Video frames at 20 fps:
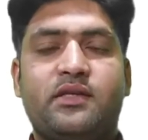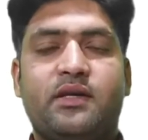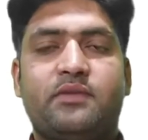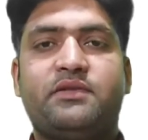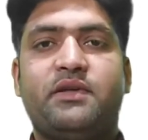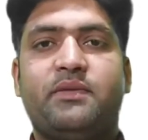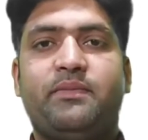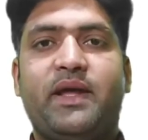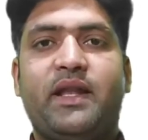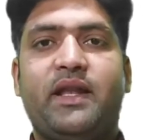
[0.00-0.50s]

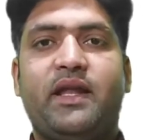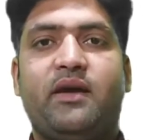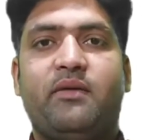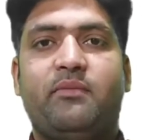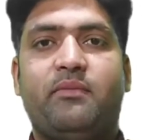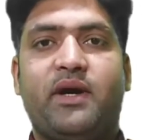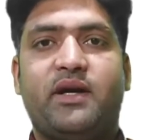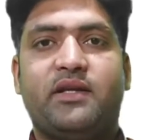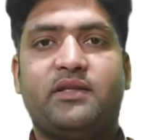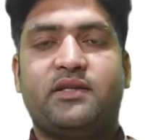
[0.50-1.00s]
सबसे पहले
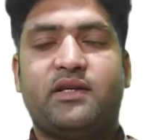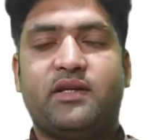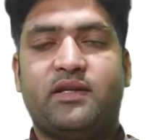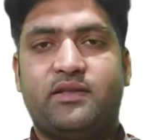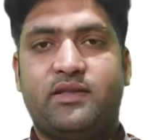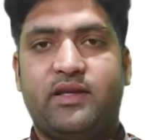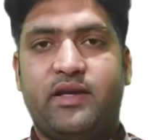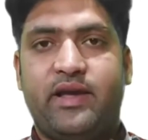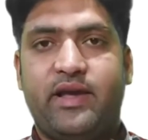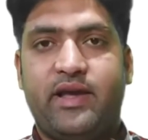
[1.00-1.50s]
हम बात
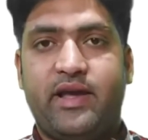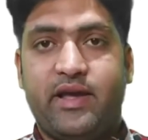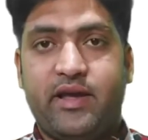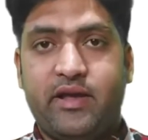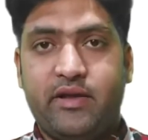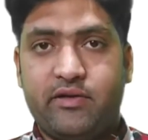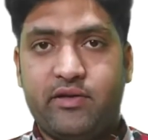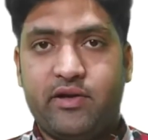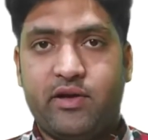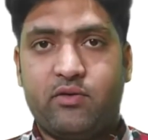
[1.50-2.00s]
करते हैं
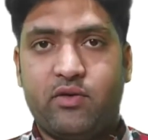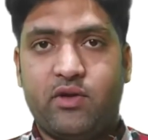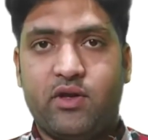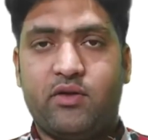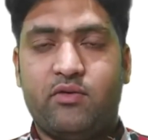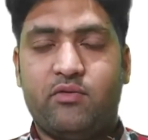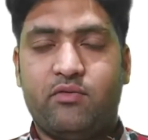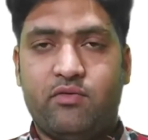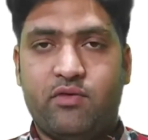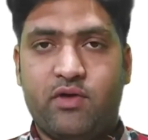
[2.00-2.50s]

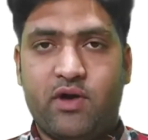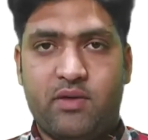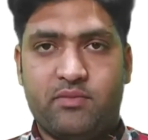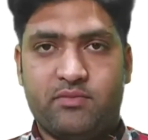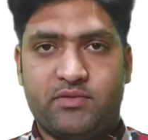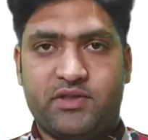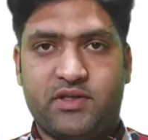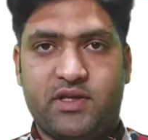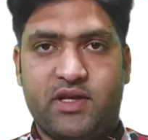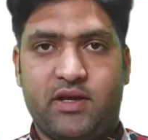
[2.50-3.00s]
इरेगुलर
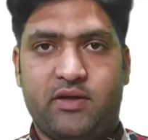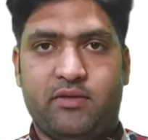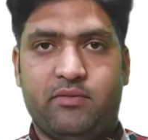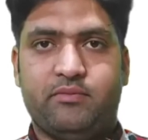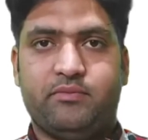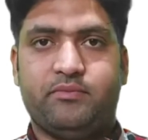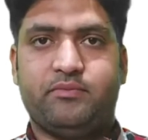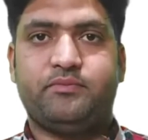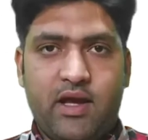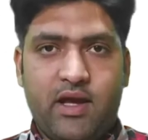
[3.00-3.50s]
फॉर्म्स की
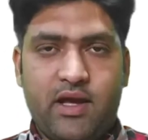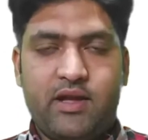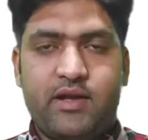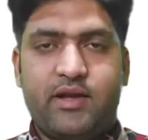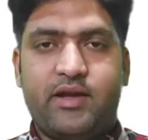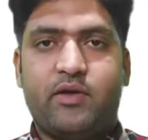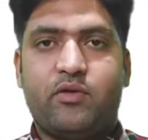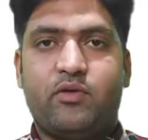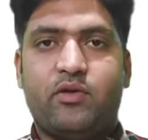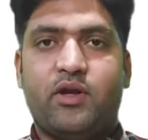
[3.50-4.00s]

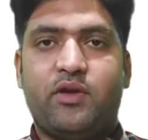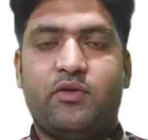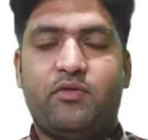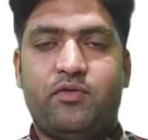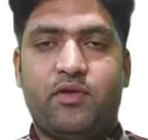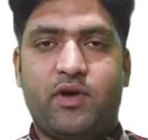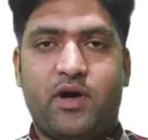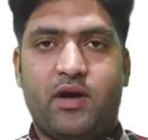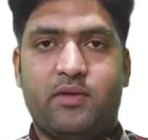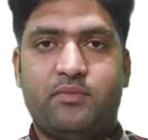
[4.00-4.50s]
इरेगुलर
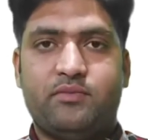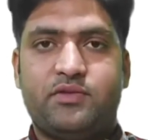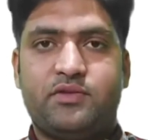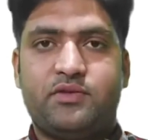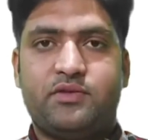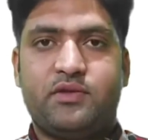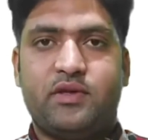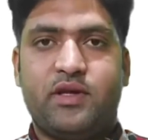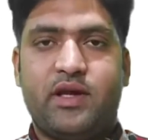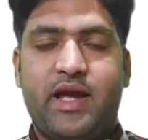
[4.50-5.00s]

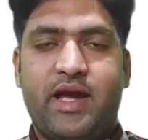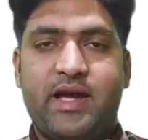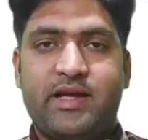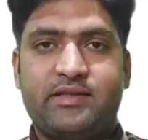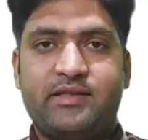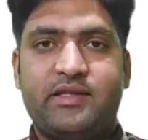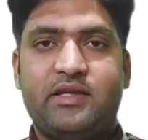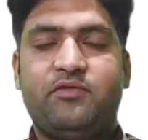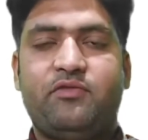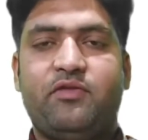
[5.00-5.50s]
फॉर्म्स
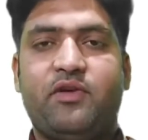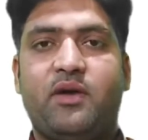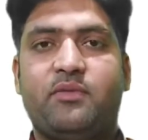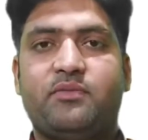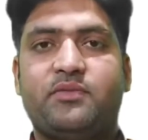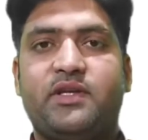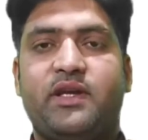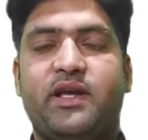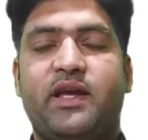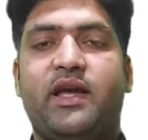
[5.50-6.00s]
ऐसी
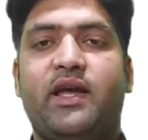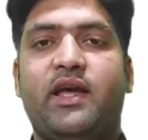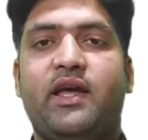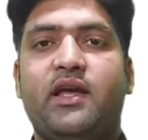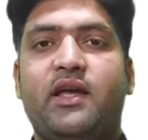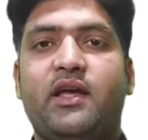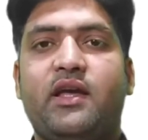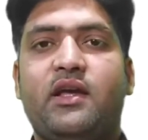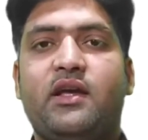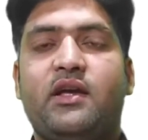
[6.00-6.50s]
फॉर्म्स
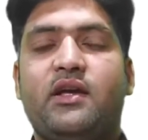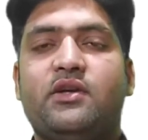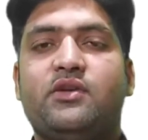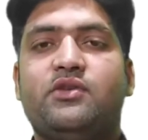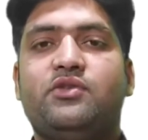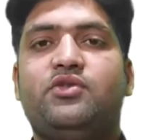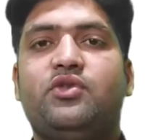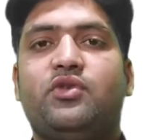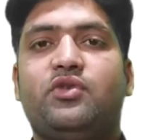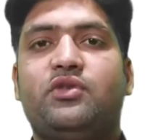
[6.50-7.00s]
हैं
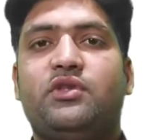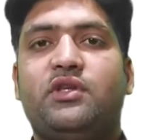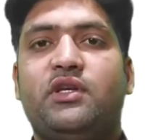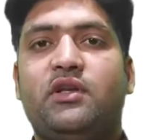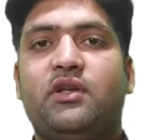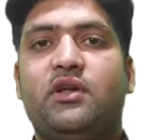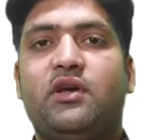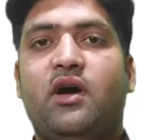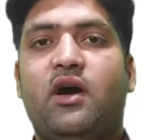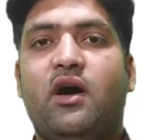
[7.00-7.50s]
जो
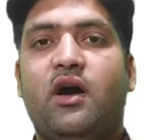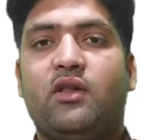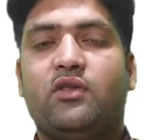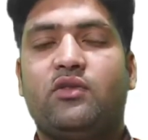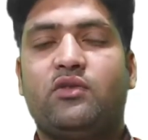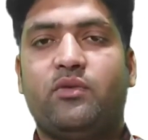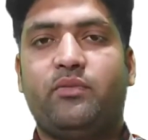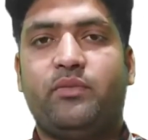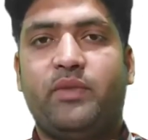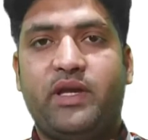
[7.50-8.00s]
तीनों
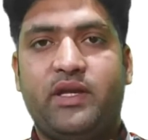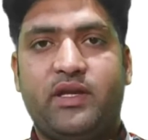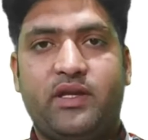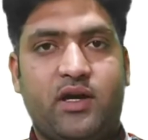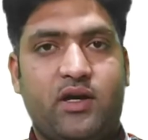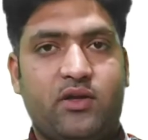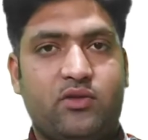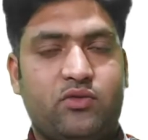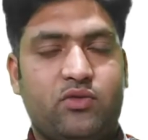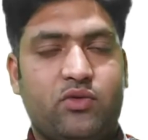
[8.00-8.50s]
हालतों में
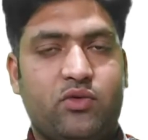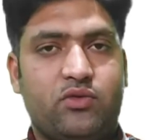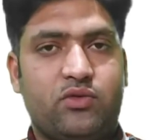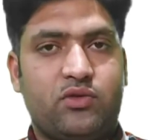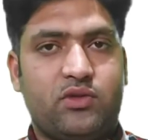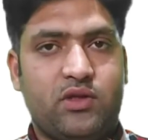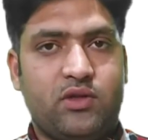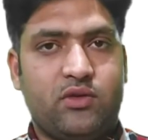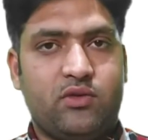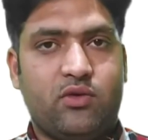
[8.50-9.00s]
या तो
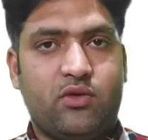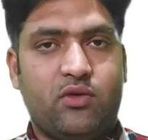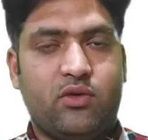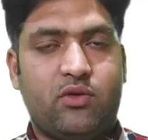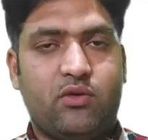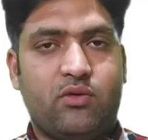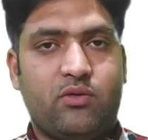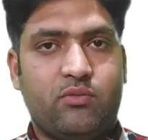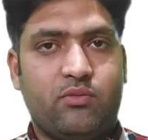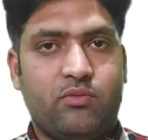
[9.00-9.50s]

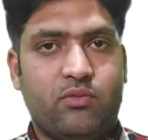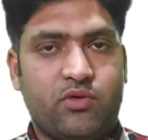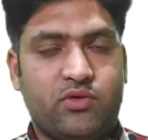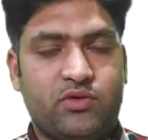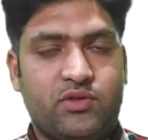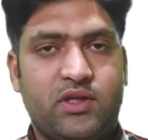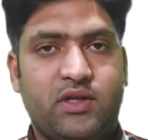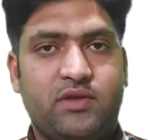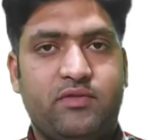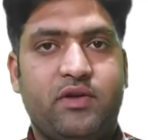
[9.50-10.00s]
तीनों
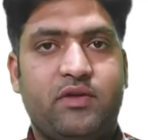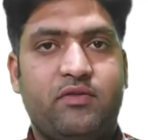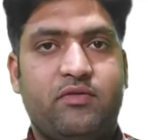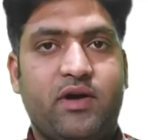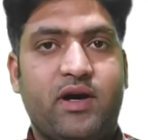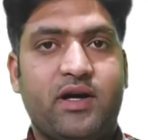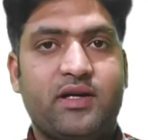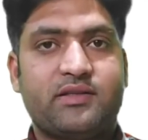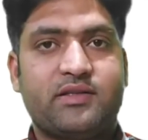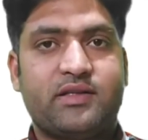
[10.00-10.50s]
मुख्तलिफ
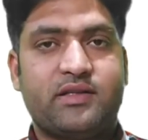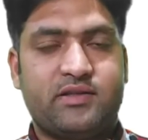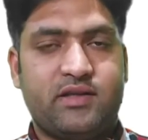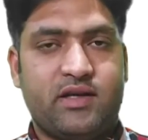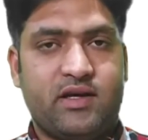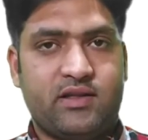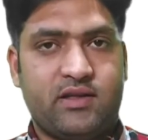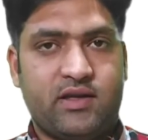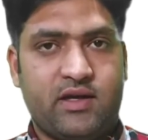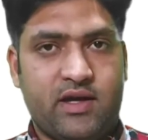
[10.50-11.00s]
अल्फाज के
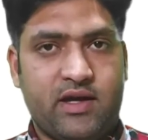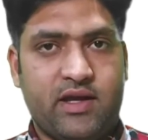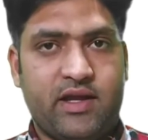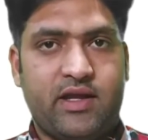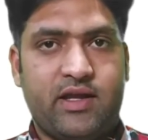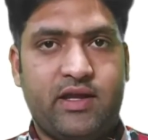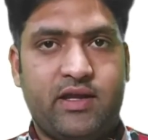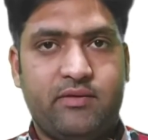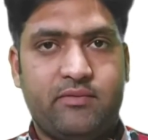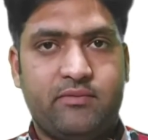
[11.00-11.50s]
साथ
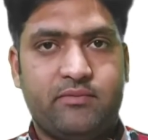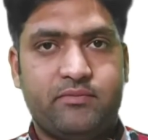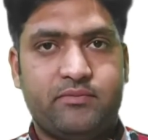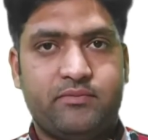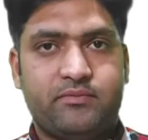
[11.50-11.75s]
आएंगी